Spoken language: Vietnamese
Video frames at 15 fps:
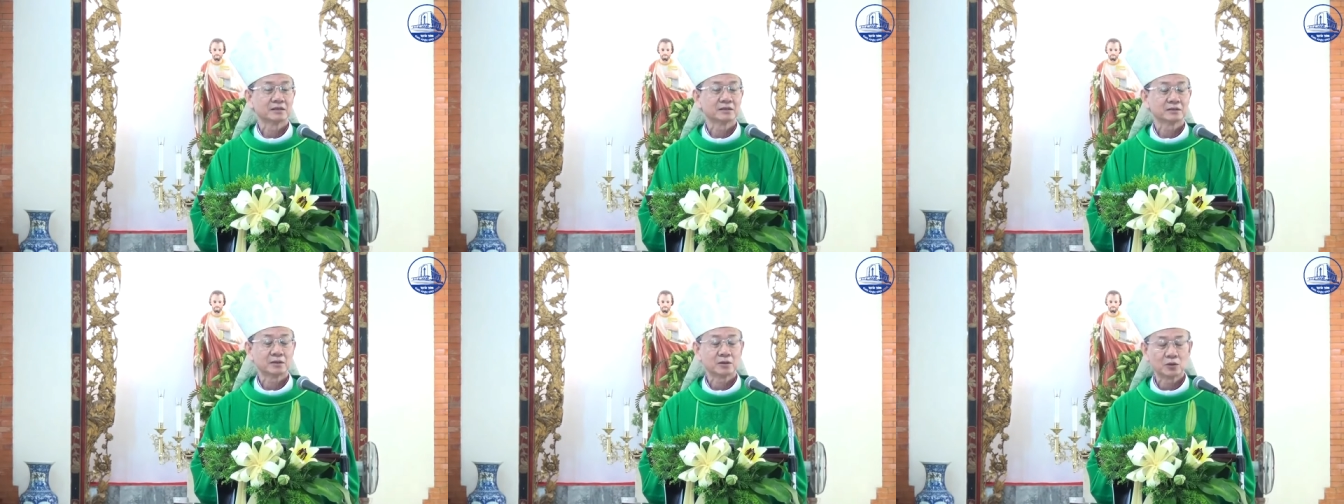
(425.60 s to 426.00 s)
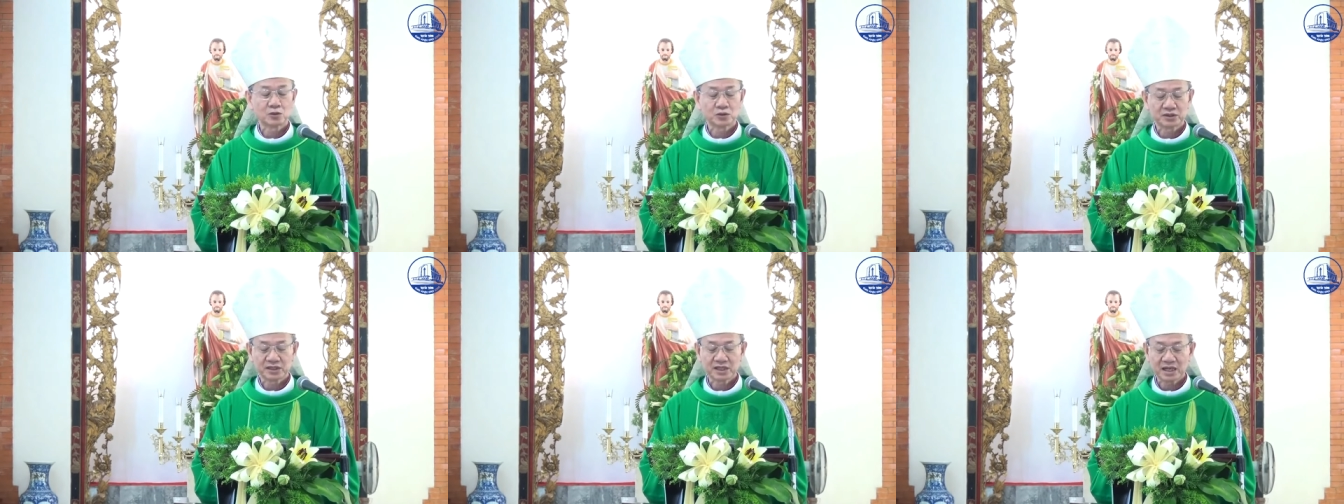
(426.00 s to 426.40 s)

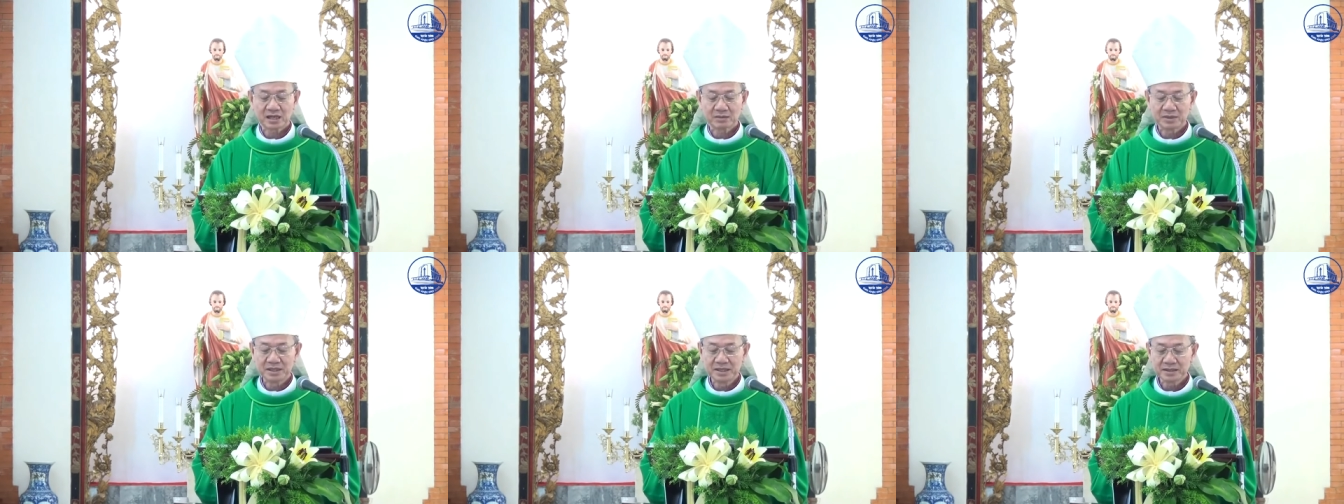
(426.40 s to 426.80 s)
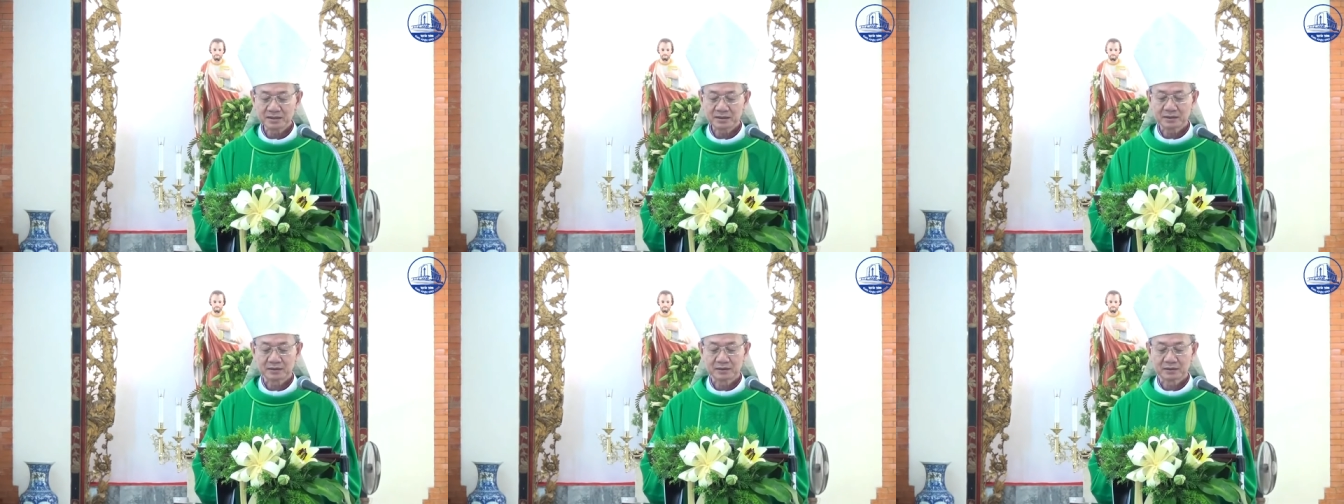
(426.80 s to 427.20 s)
tôi sẽ là biển
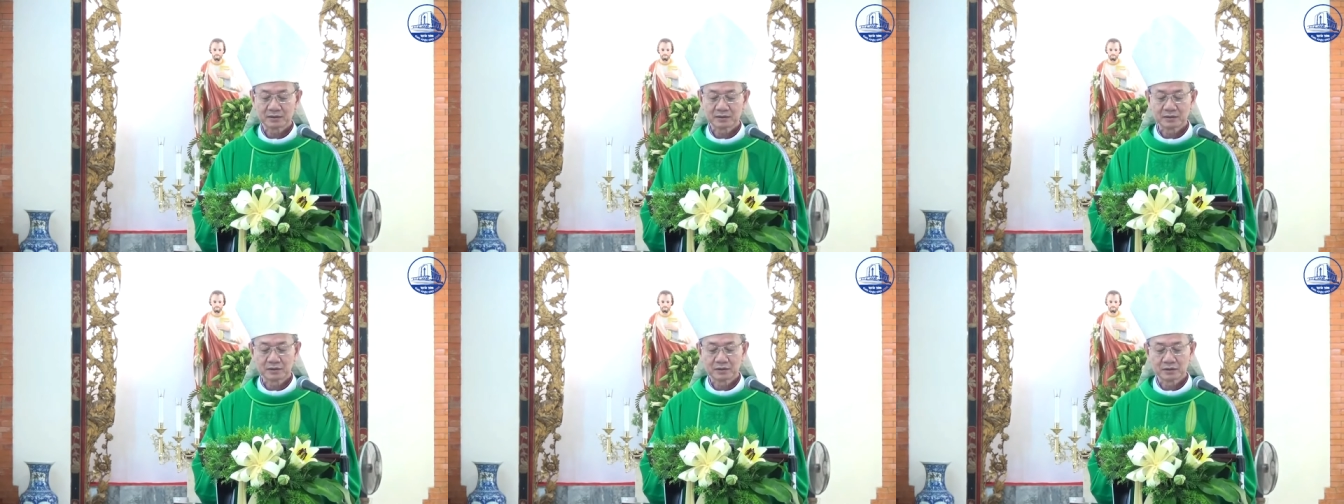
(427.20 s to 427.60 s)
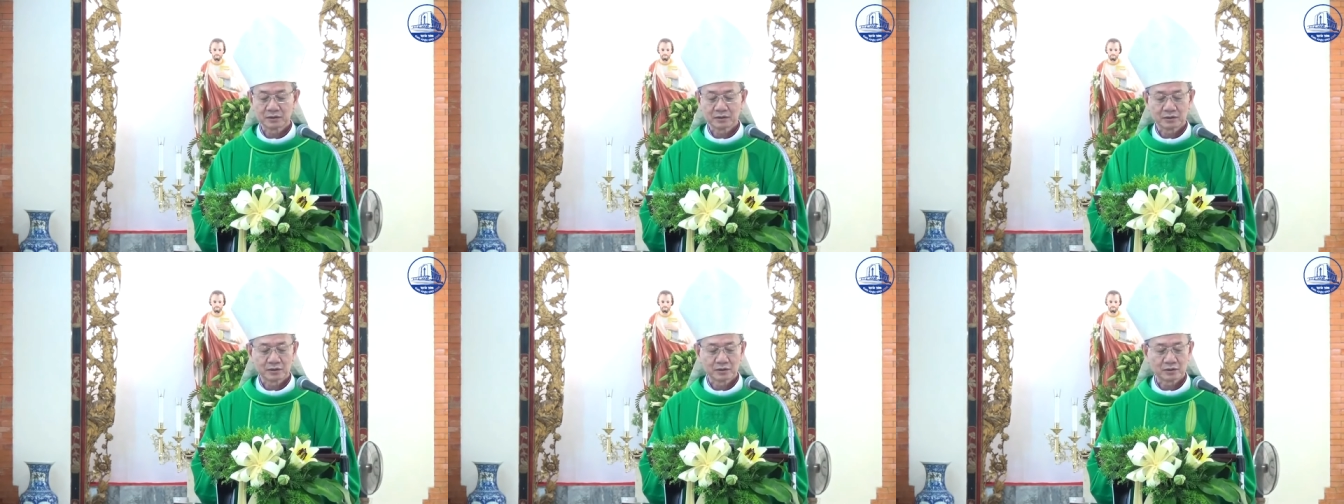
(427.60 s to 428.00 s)

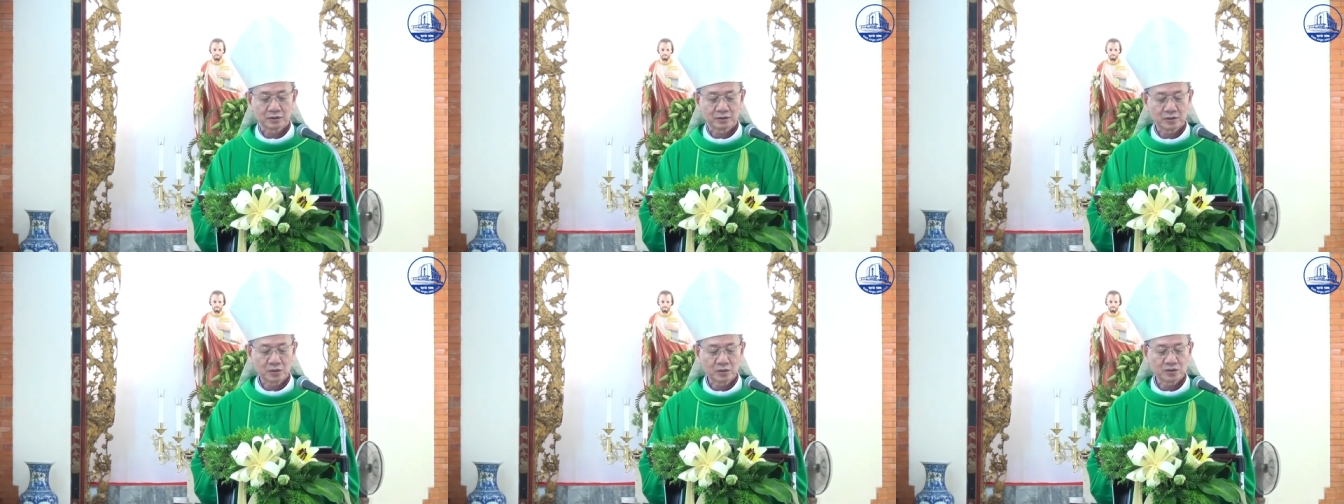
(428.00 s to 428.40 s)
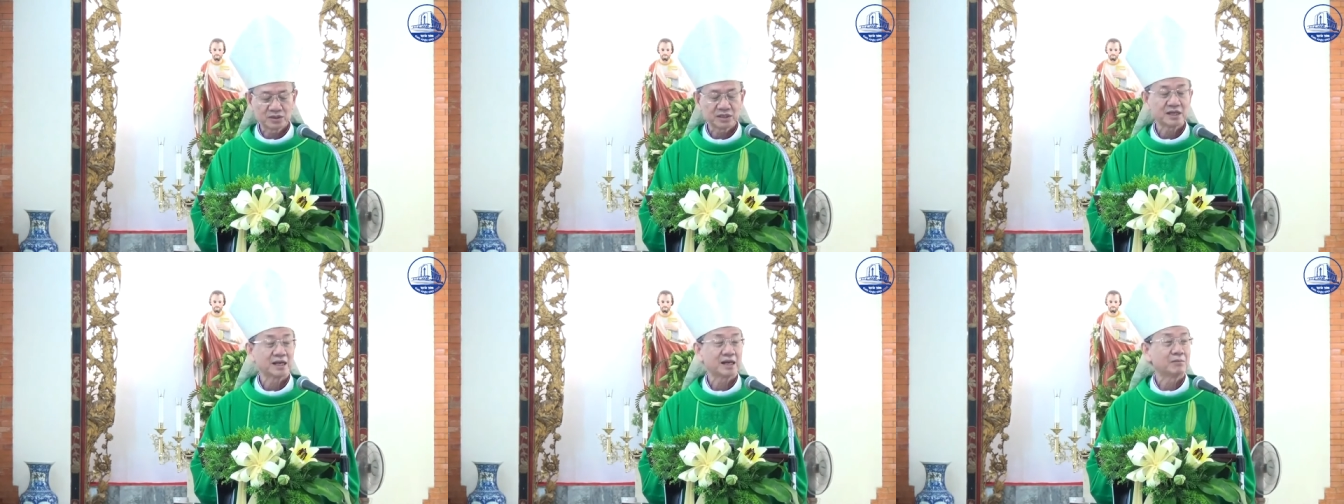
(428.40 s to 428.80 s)
tôi
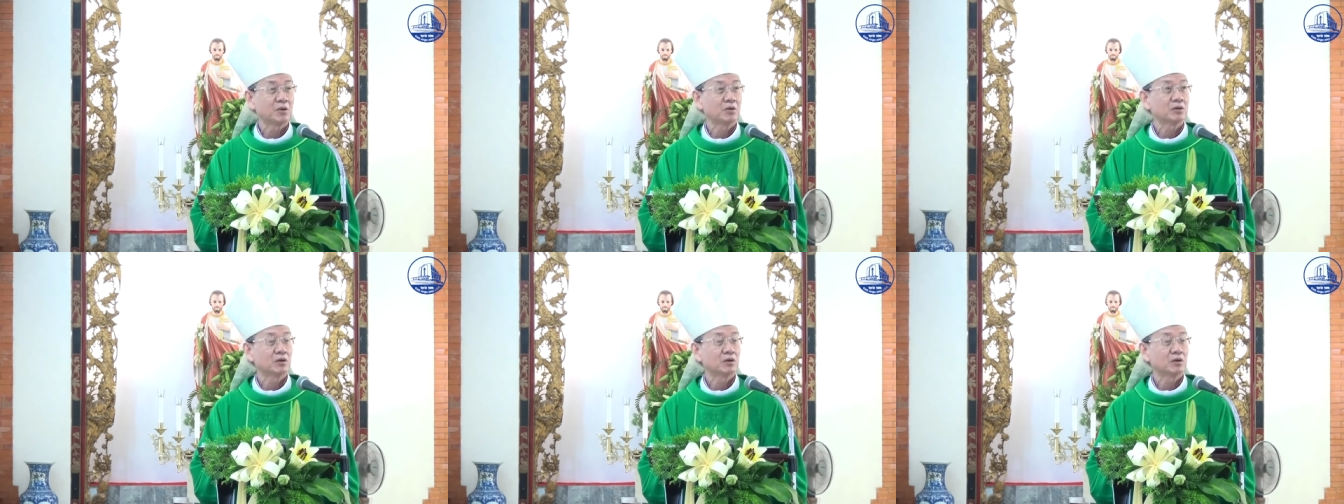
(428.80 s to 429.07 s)
sẽ là một